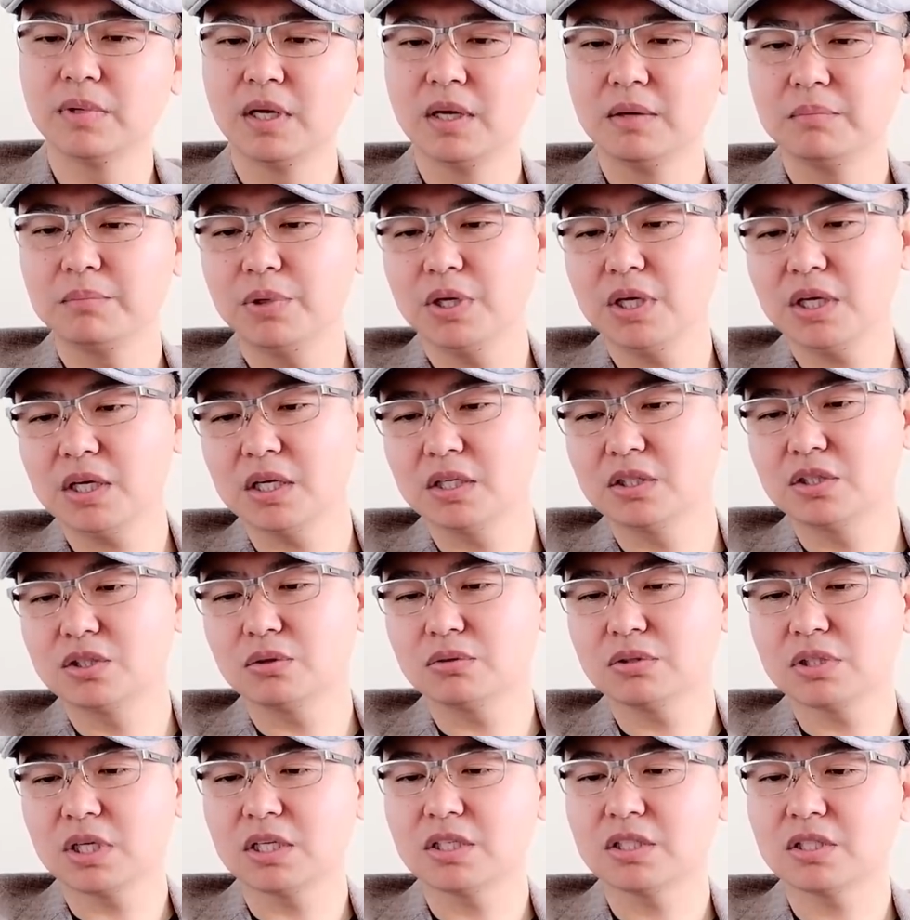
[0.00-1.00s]
布林肯周
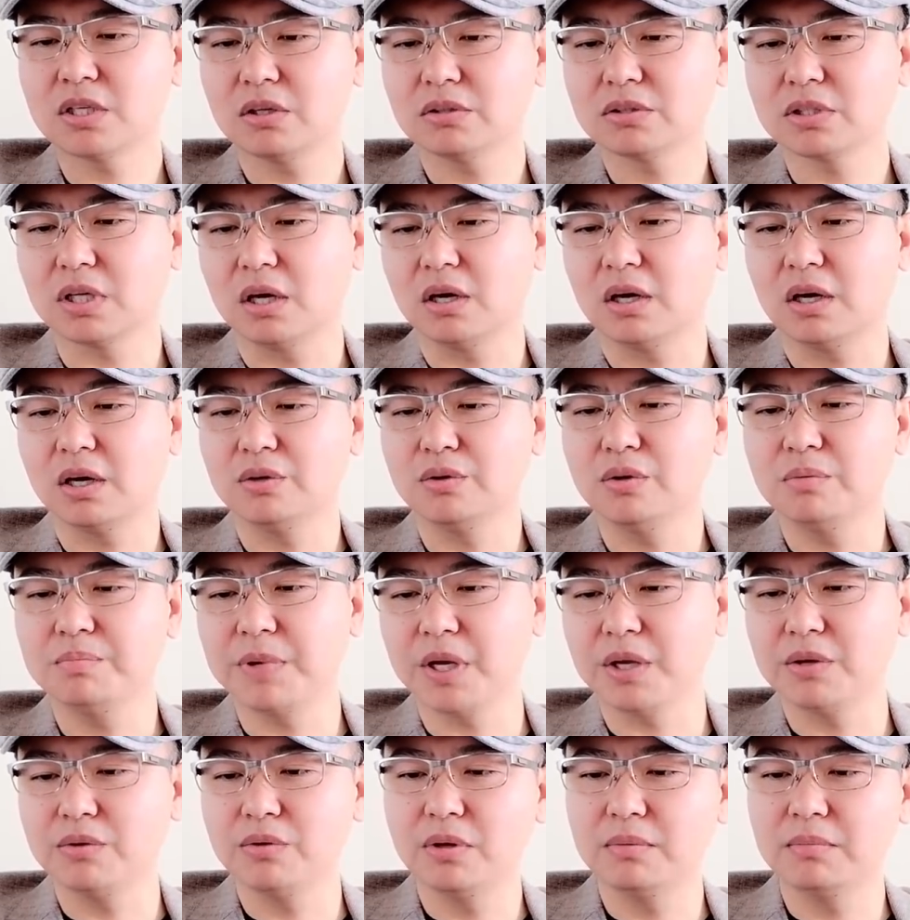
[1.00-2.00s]
三稍早啊与
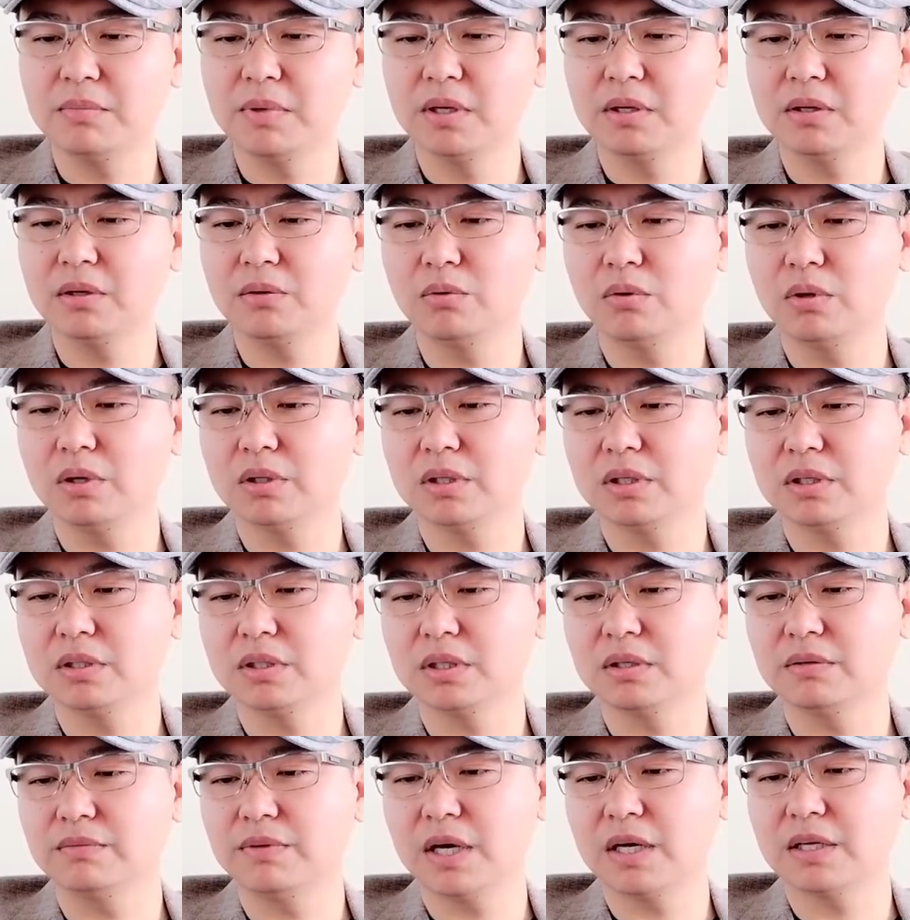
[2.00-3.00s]
北约盟国的这
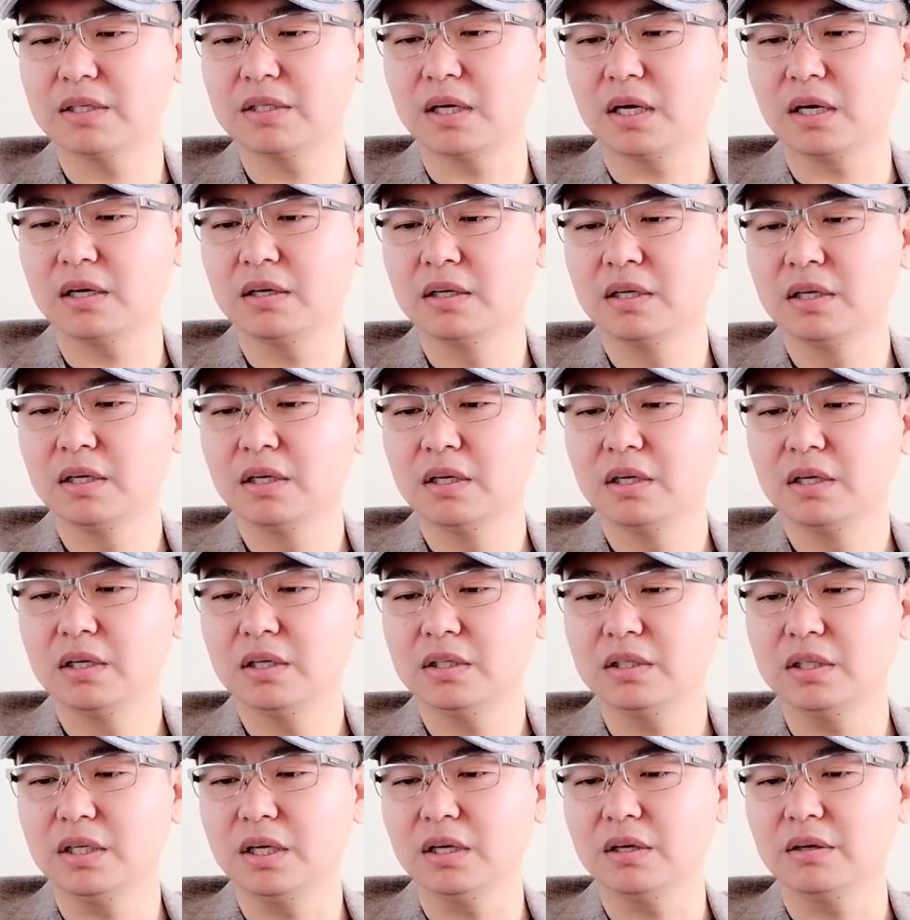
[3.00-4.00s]
个外长
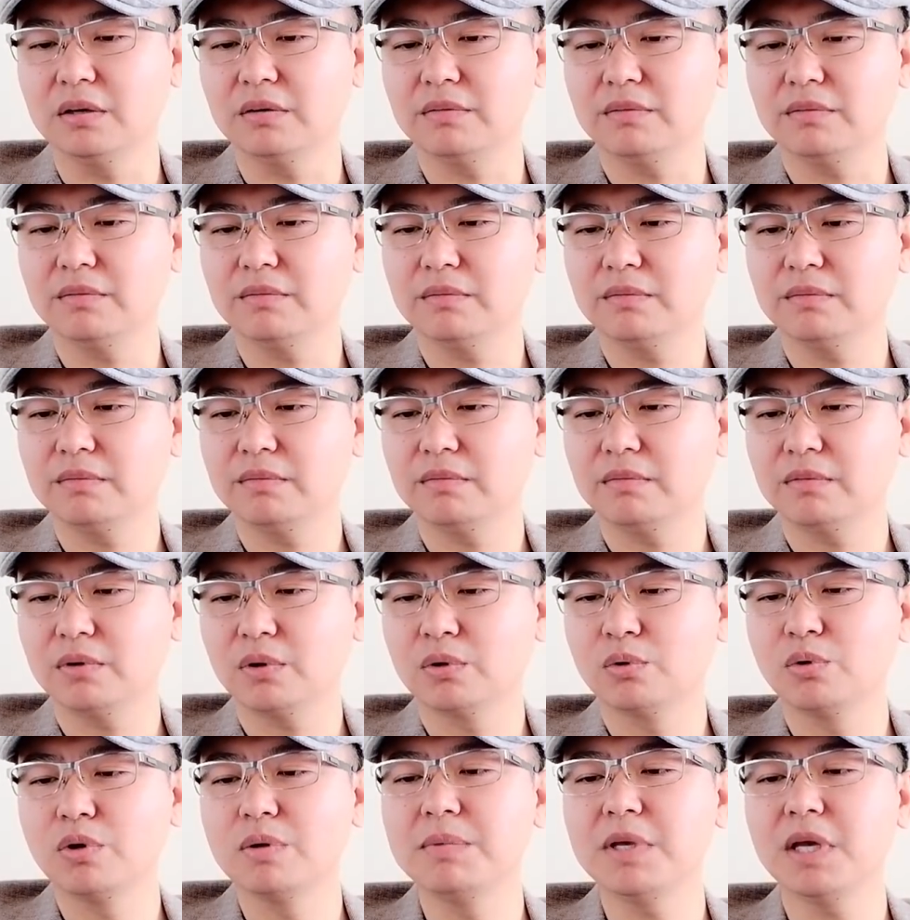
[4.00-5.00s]
也
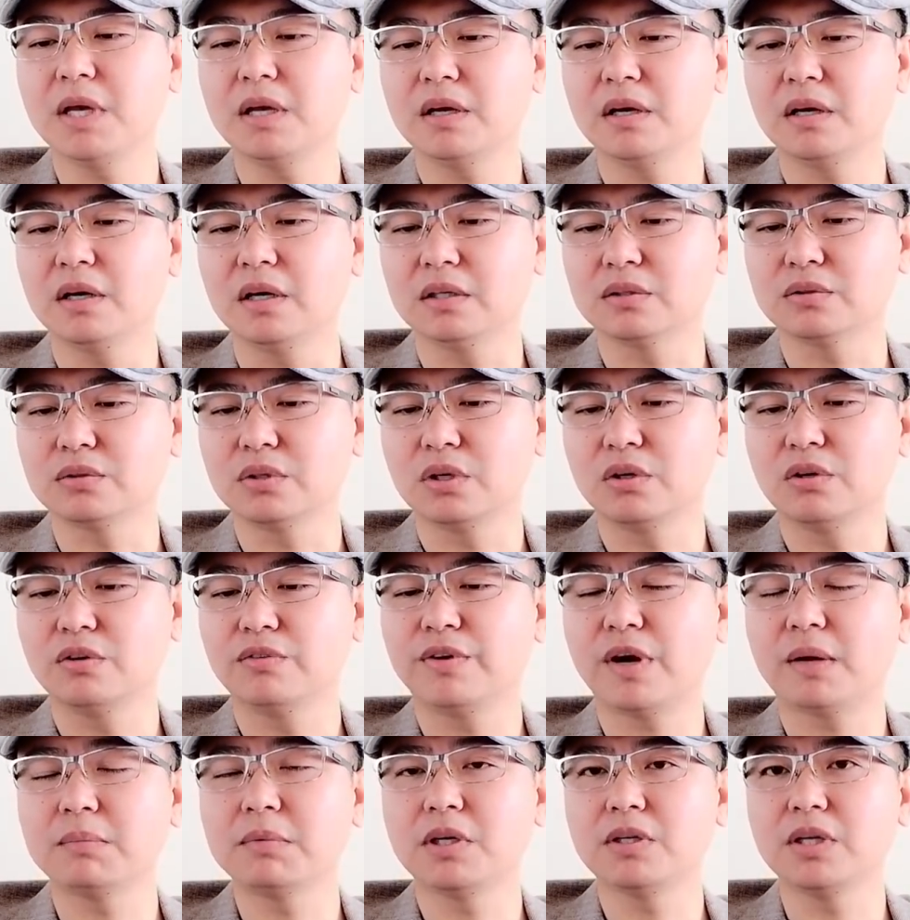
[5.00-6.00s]
会面啊随后
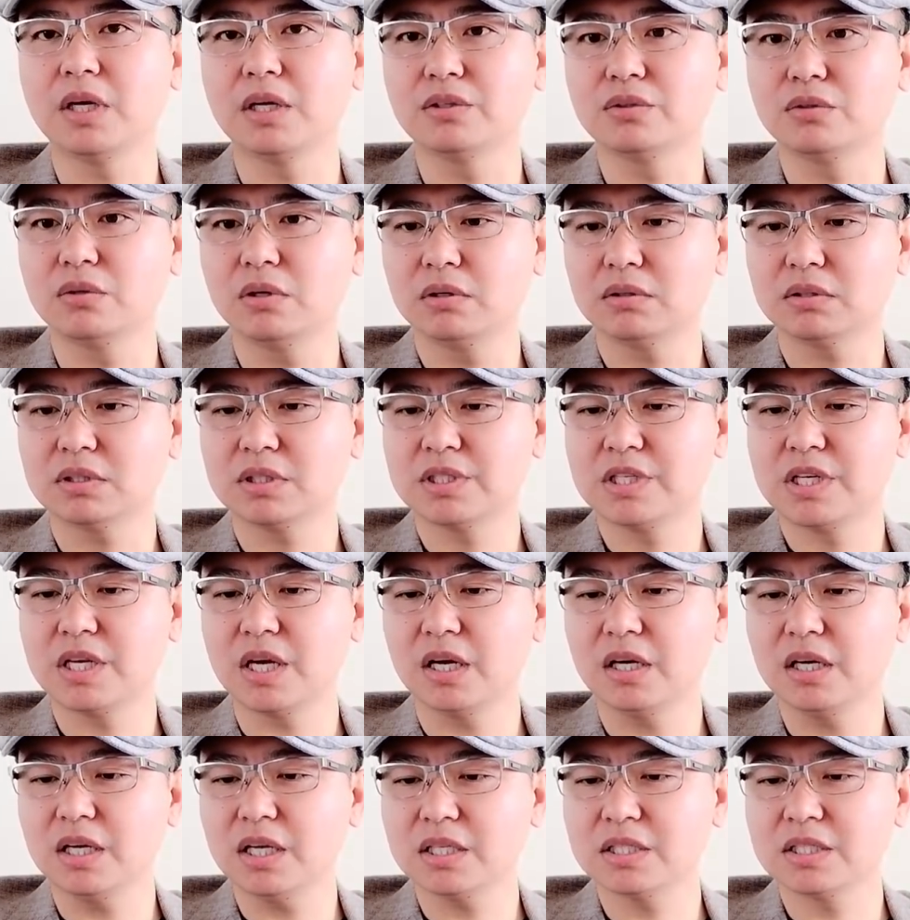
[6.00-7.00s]
发表演说，
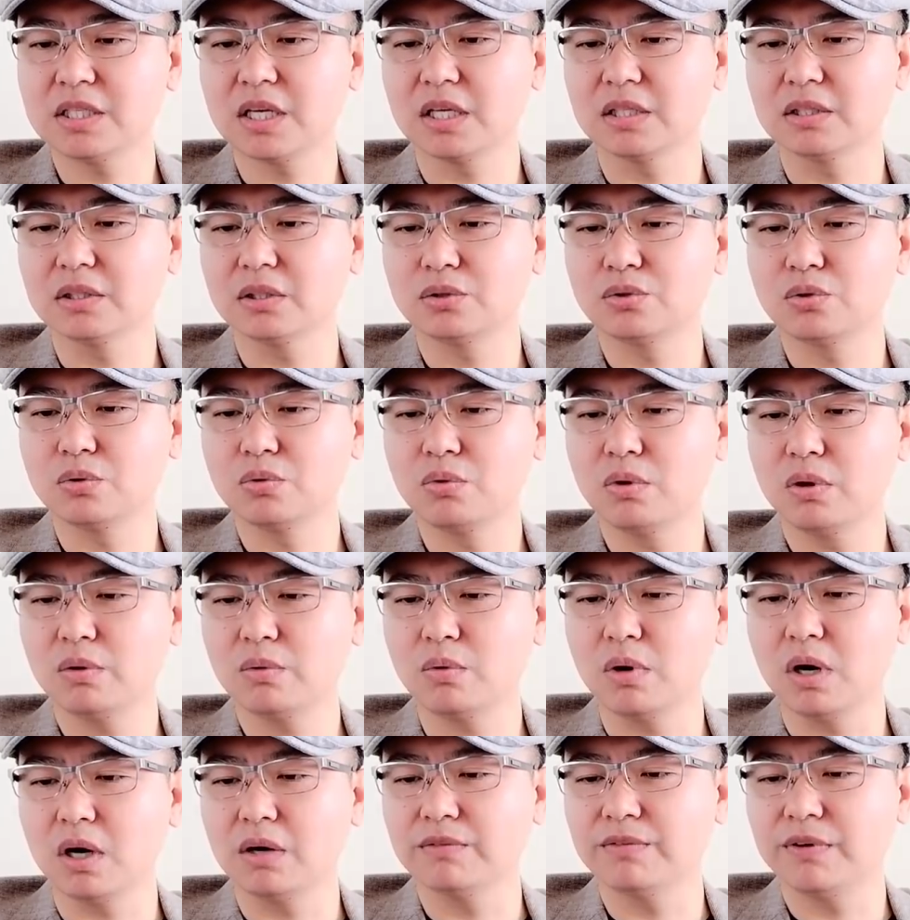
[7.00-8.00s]
强烈谴责中国
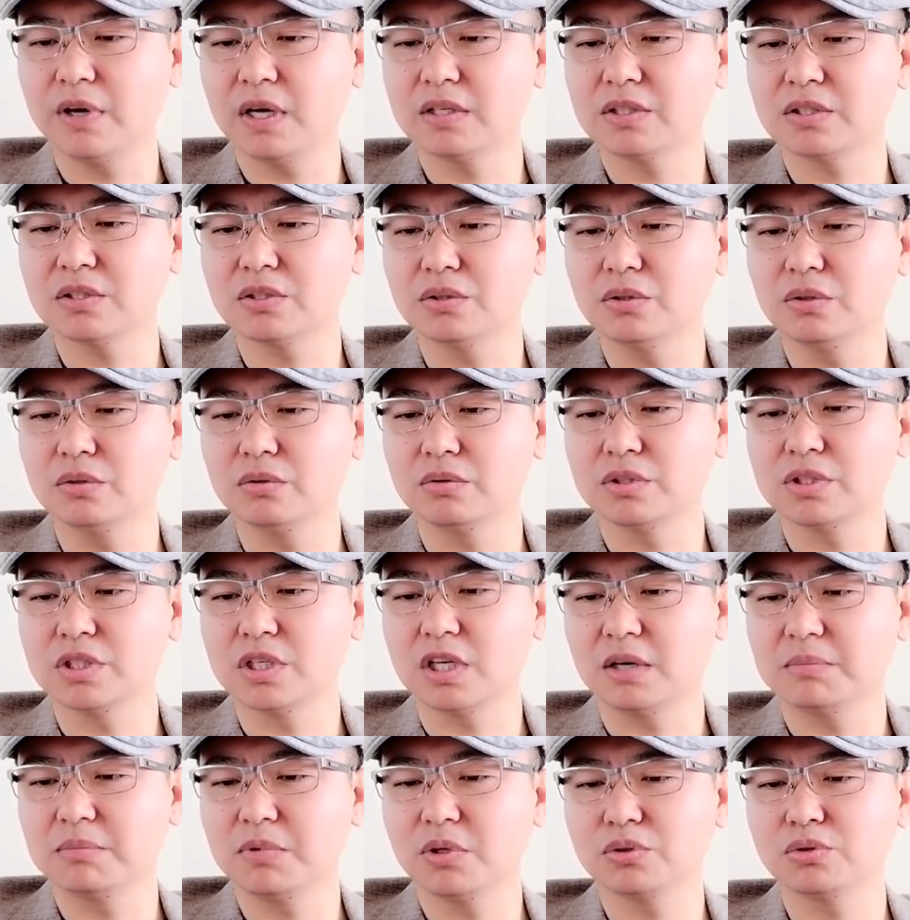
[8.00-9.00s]
广泛使用
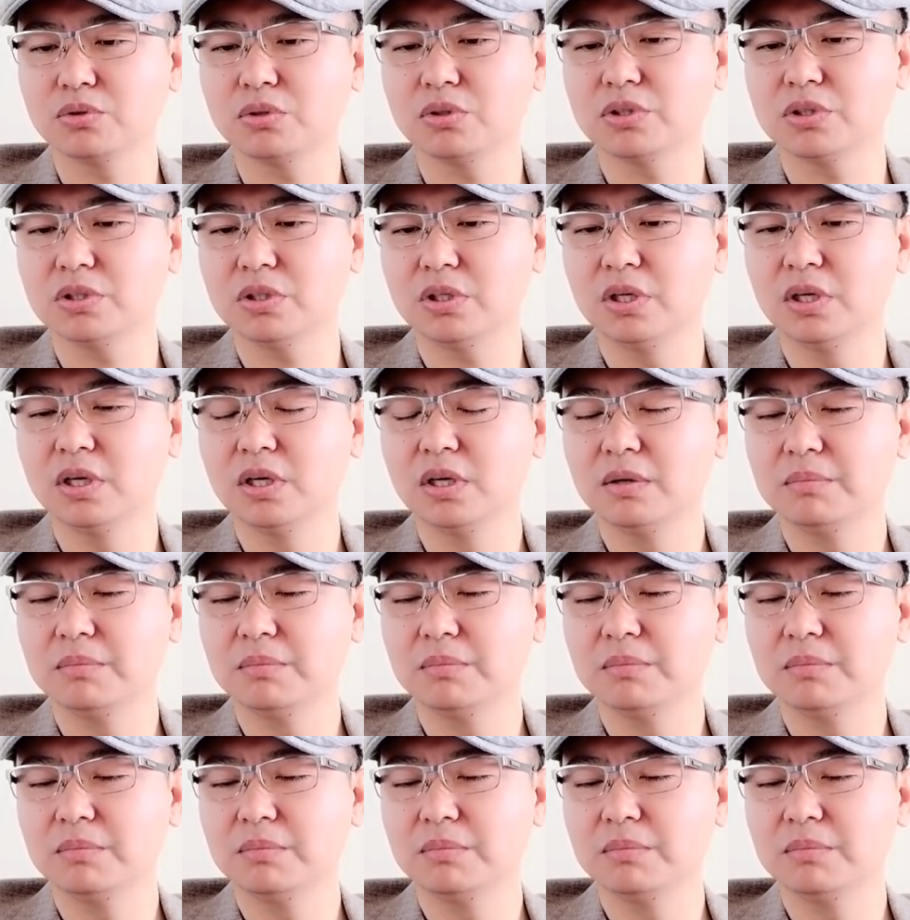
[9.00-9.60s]
强迫措施。